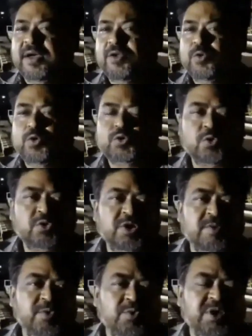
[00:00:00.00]
এই দুটো
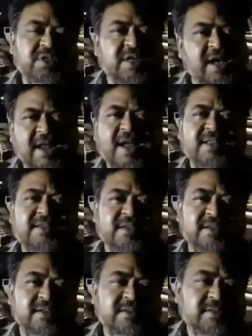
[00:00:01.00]
শক্তির বিরুদ্ধে যারা
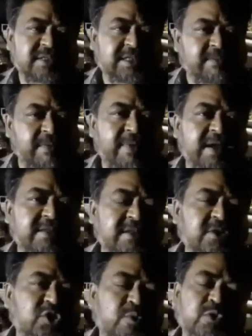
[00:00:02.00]
আছেন যেভাবে
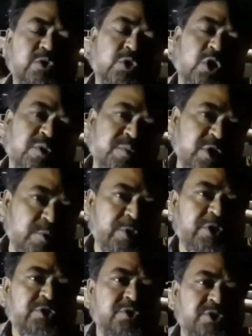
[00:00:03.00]
আছেন সমস্ত
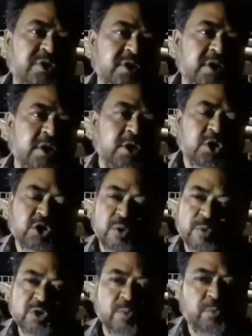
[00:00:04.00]
ধর্মনিরপেক্ষ শক্তি
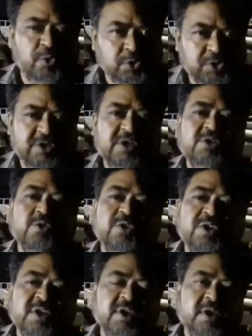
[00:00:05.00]
সমস্ত প্রগতিশীল
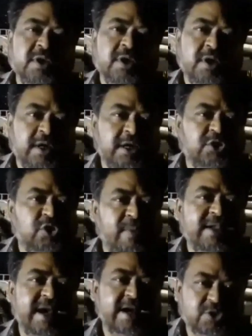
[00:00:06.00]
শক্তি হ্যাঁ
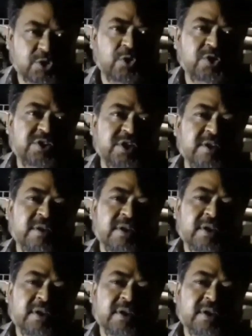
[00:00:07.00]
সবাই একজোট হচ্ছেন